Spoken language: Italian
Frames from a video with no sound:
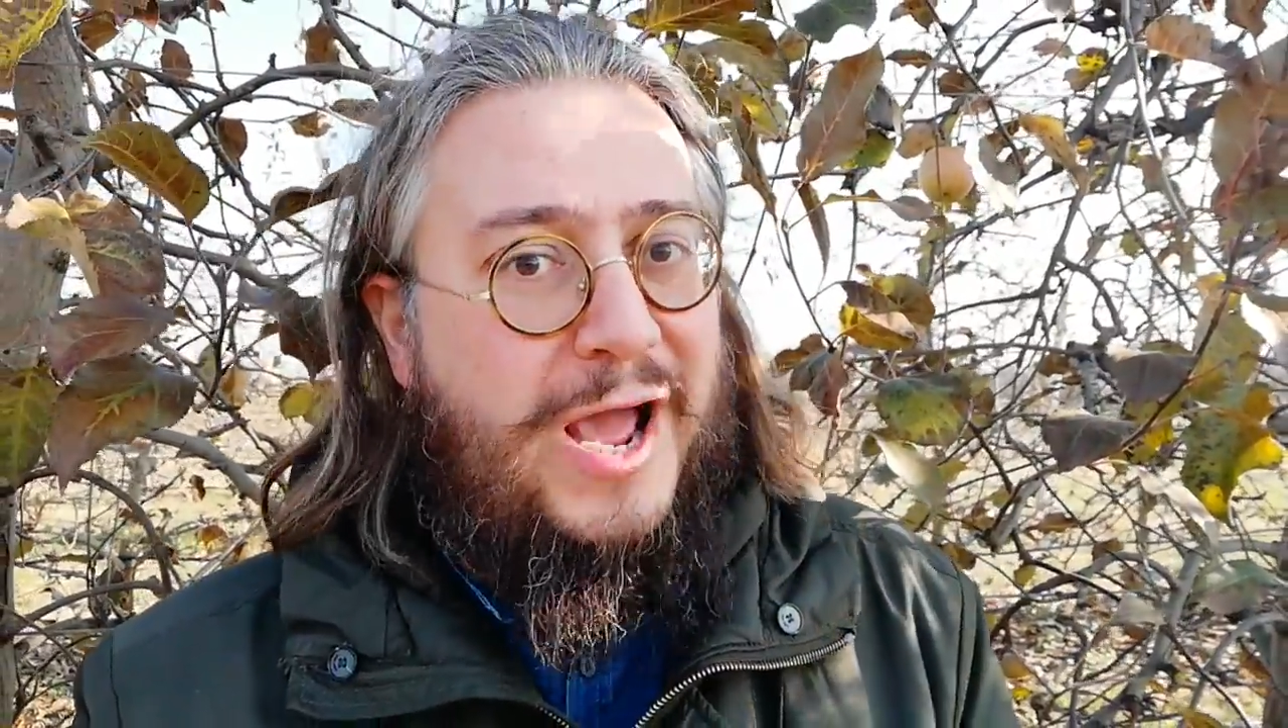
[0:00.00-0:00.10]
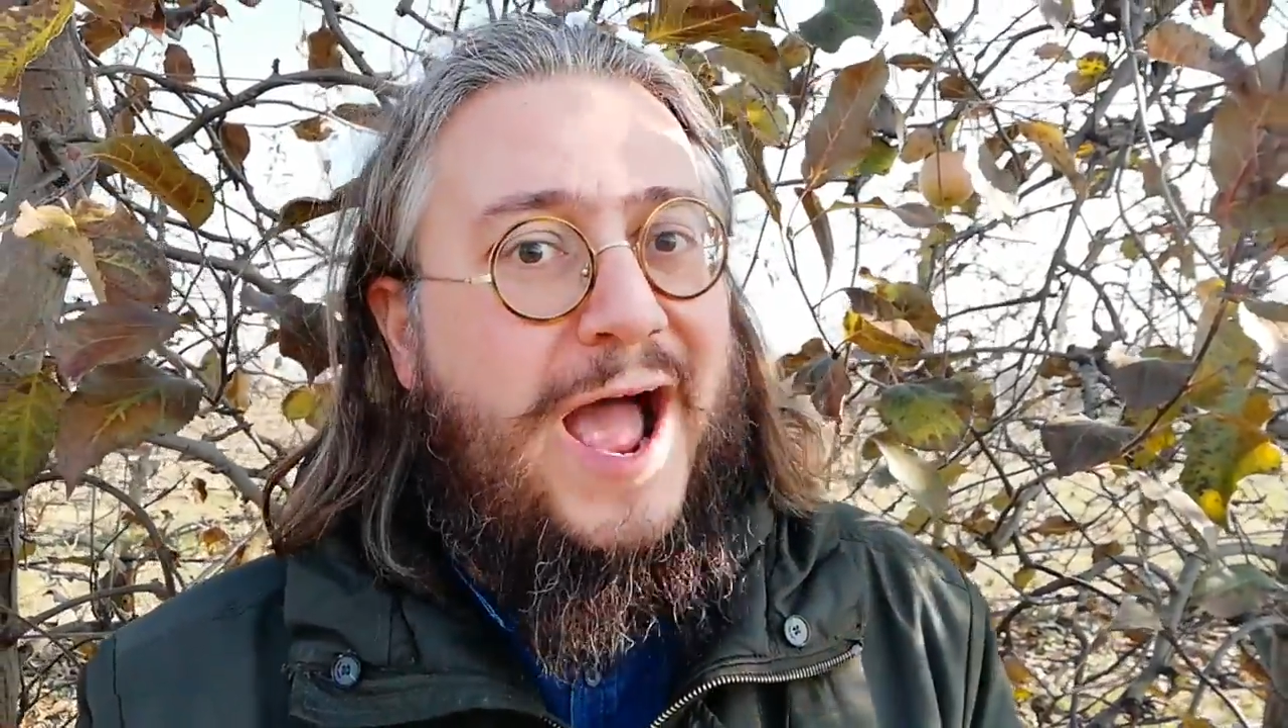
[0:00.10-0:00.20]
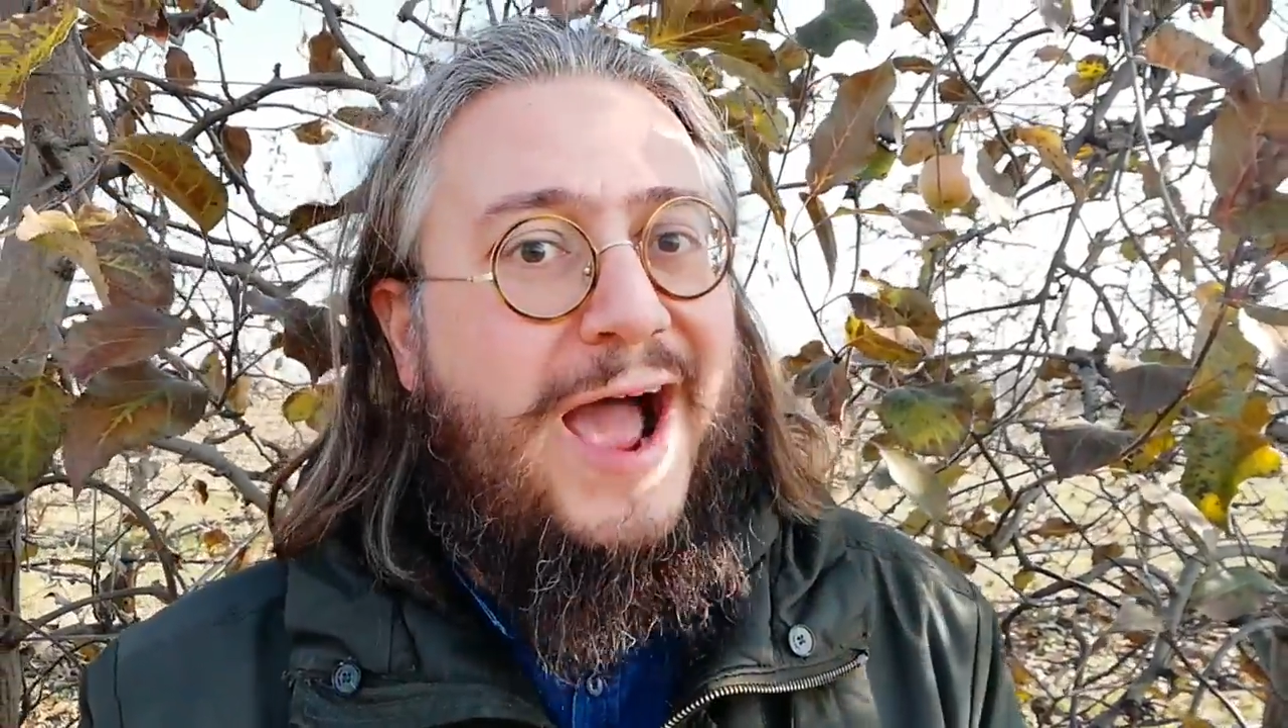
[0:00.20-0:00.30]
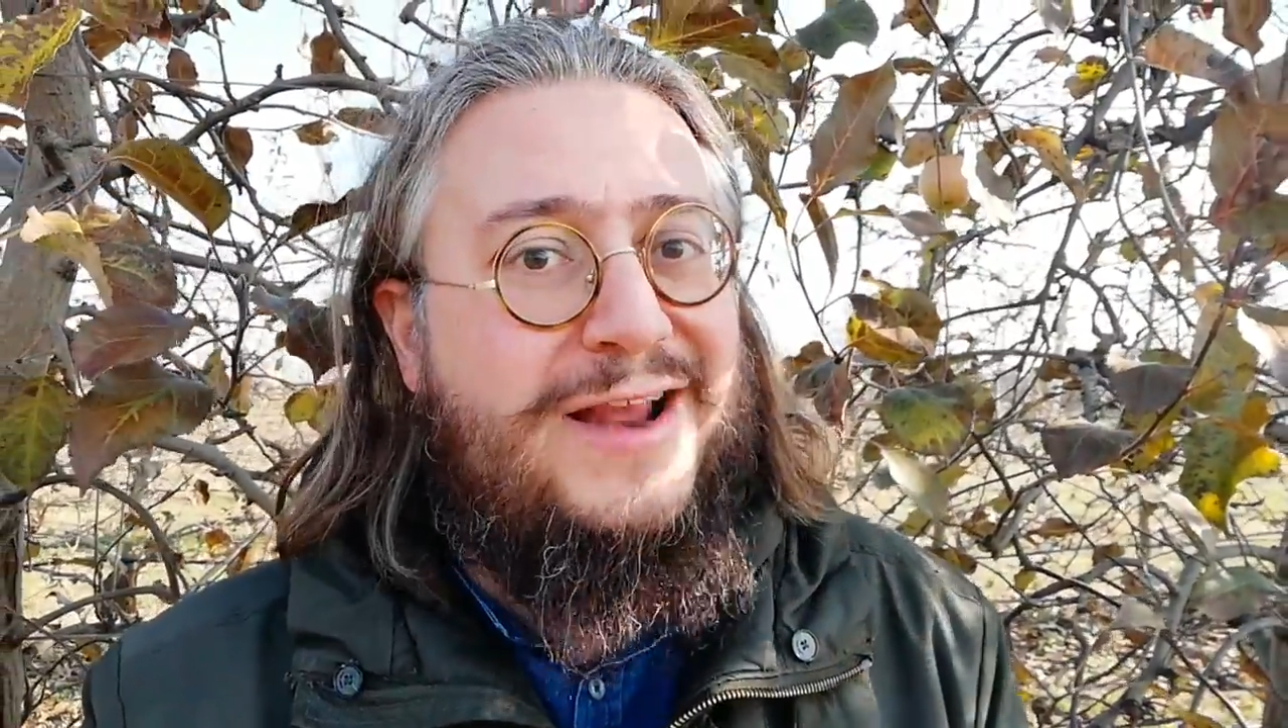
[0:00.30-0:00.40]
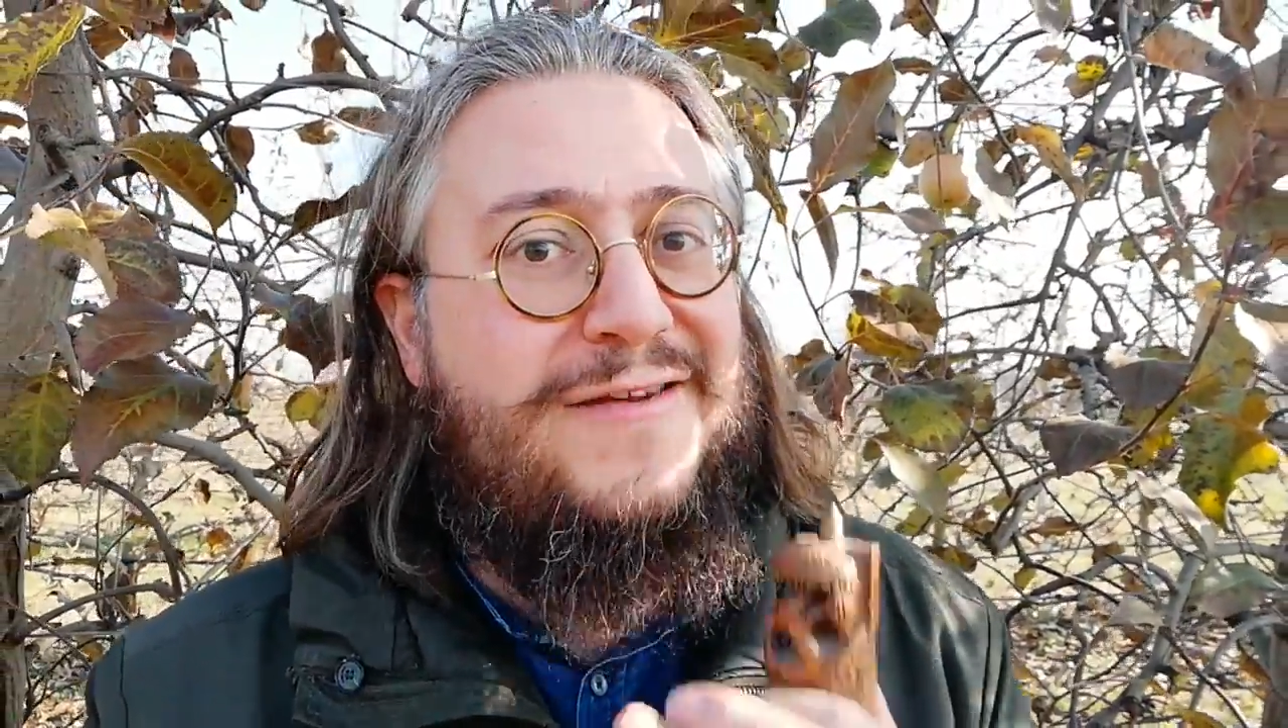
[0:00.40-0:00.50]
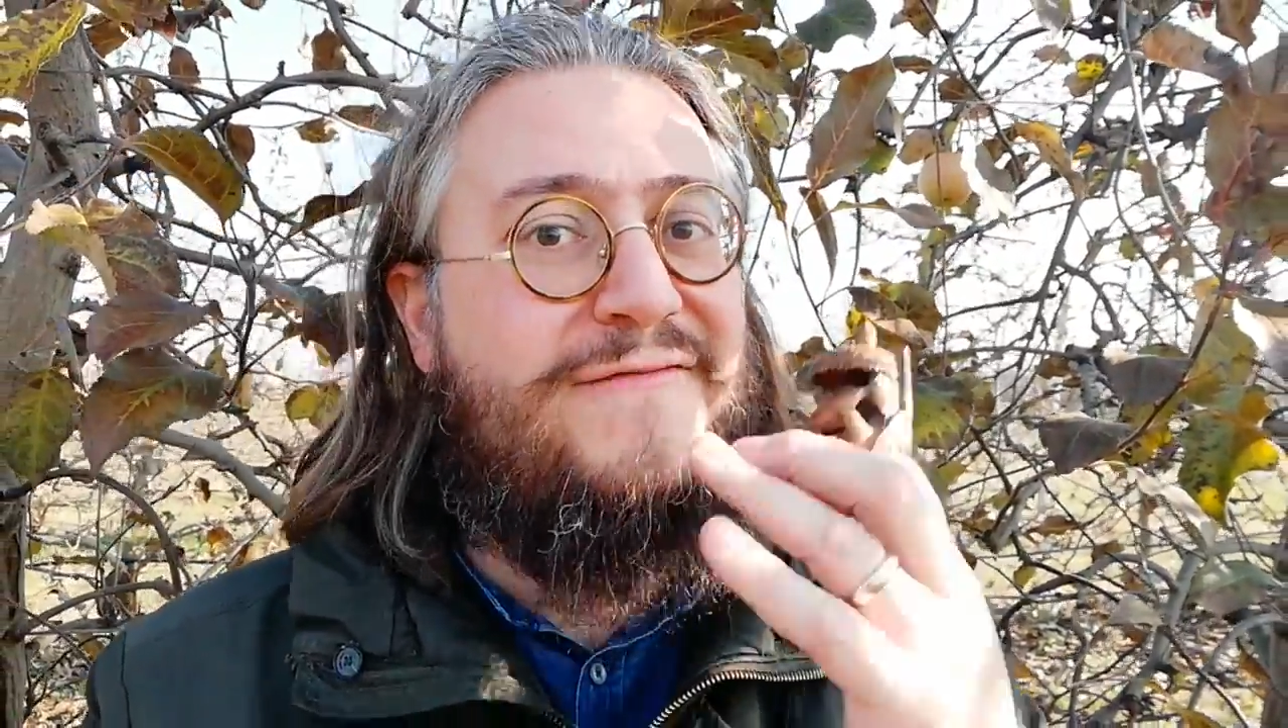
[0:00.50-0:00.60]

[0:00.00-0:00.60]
ha il